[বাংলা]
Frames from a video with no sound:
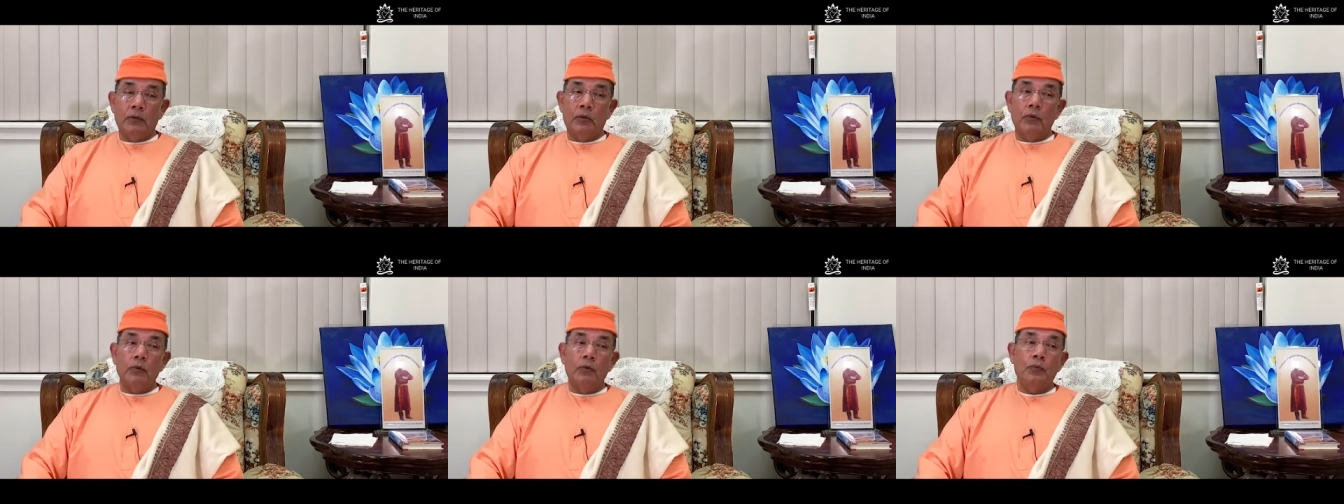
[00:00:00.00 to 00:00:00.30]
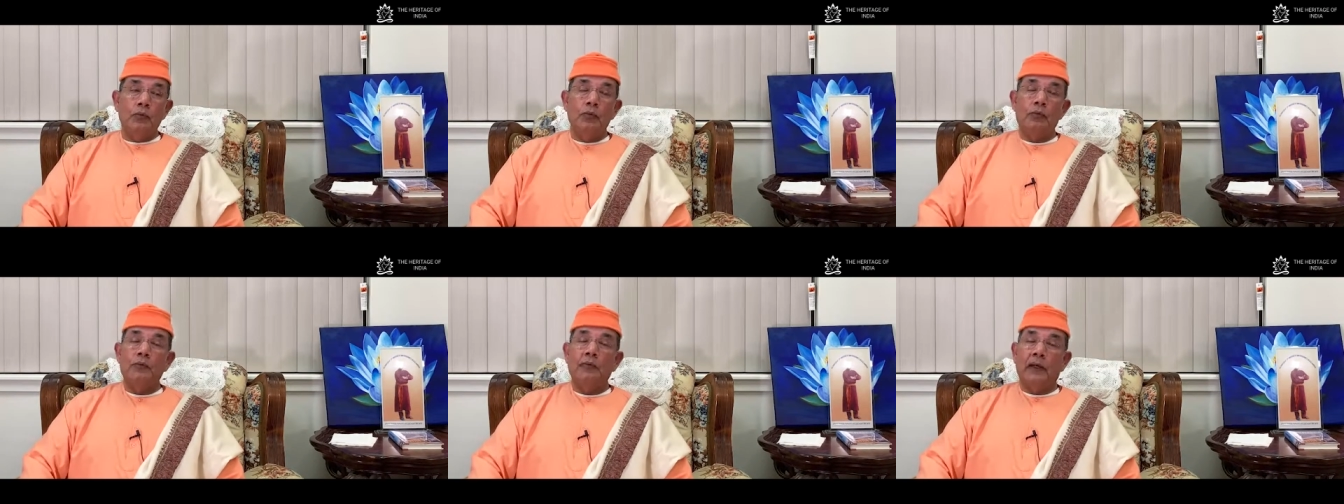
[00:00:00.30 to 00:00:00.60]
খুব
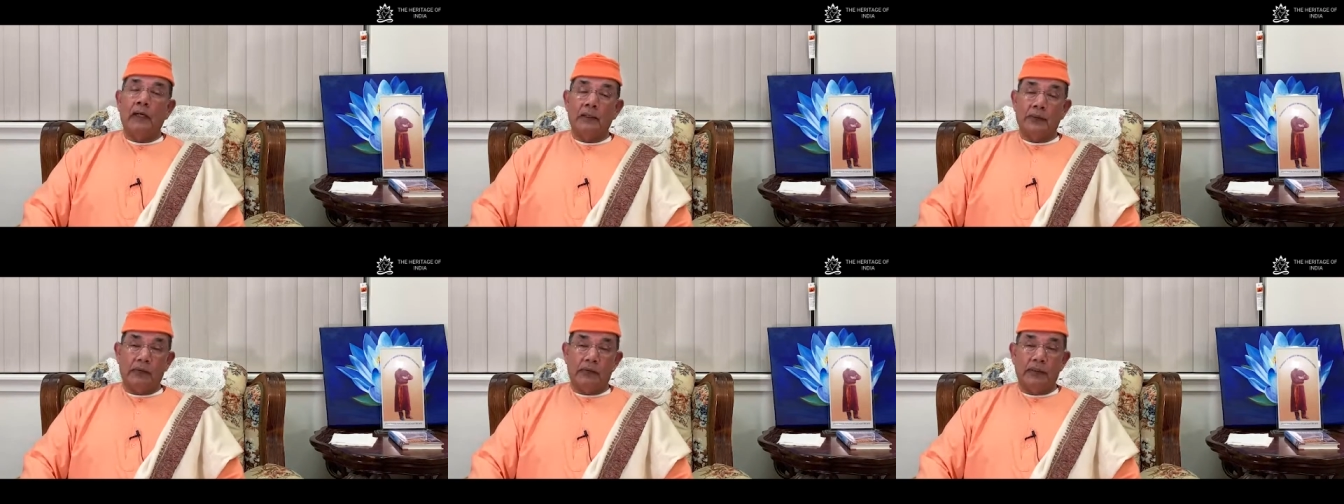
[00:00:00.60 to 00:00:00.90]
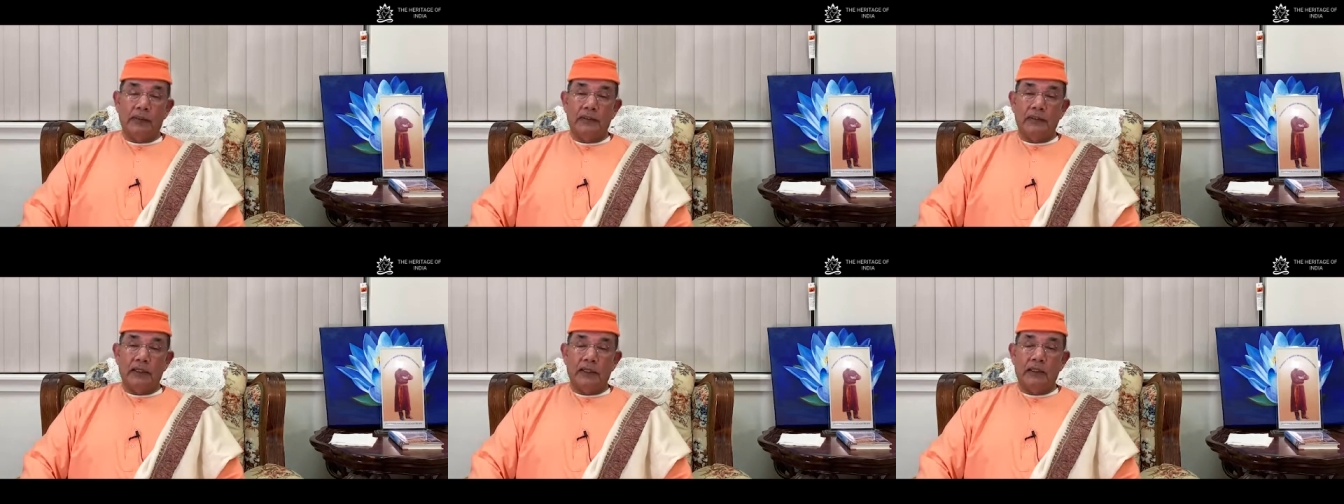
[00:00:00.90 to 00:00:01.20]
উৎপাত
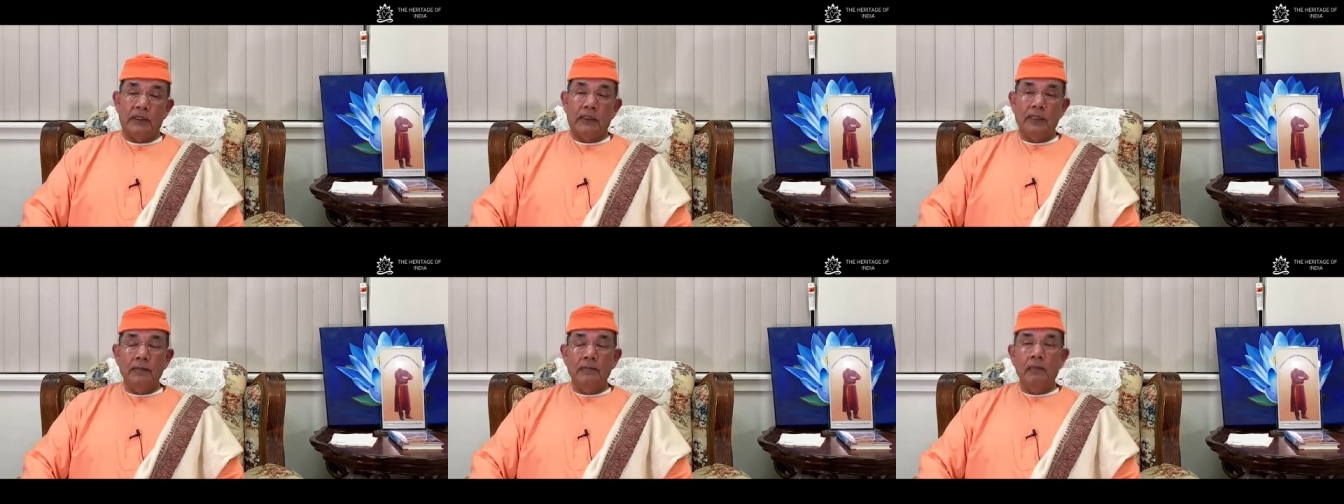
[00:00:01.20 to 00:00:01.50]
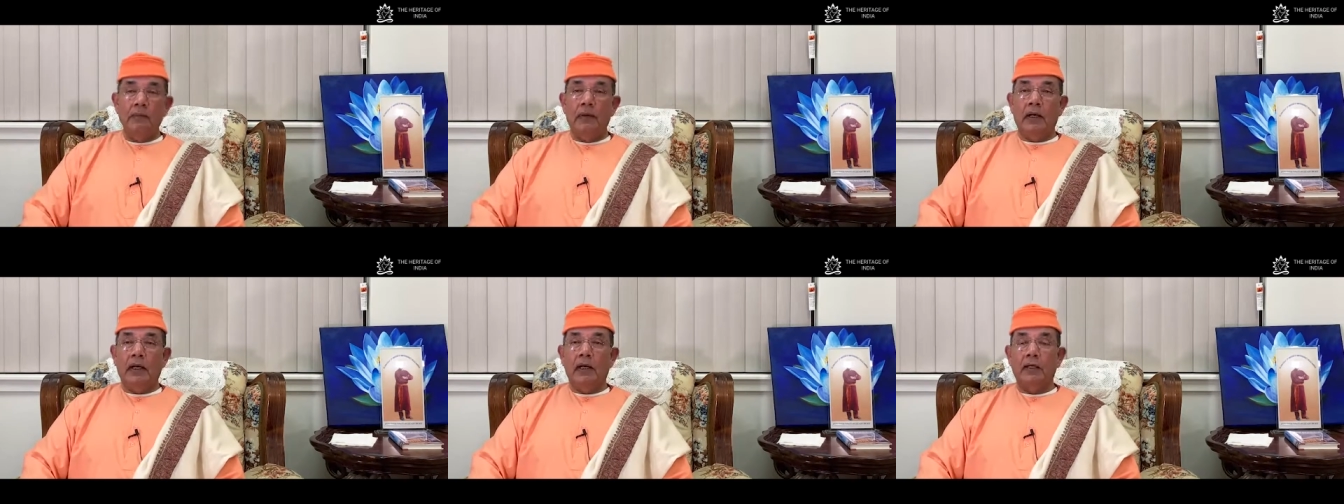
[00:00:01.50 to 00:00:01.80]
হয়ে যায়
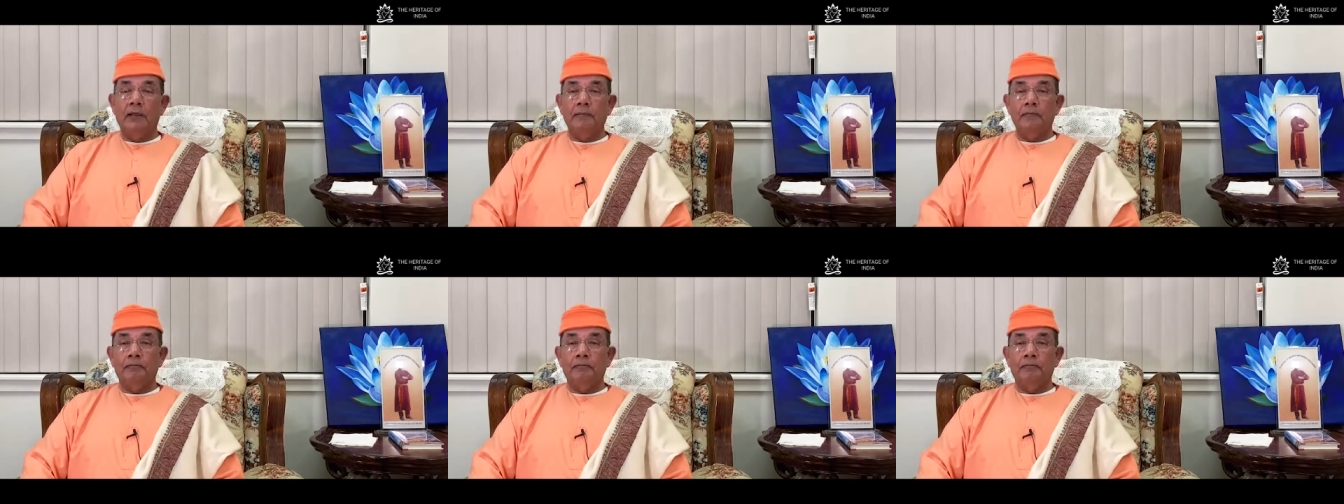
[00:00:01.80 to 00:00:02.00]
কিংবা